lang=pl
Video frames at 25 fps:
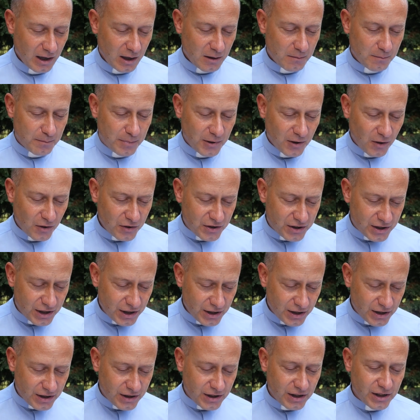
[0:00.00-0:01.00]
by
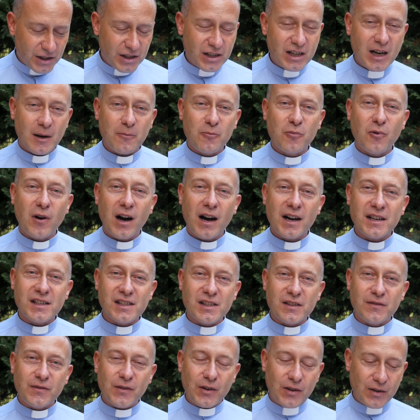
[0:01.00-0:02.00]
oczyścić
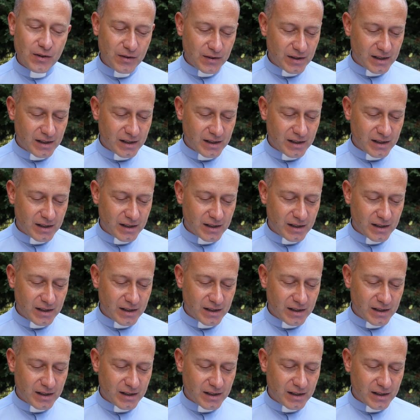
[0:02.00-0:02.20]
kapłaństwo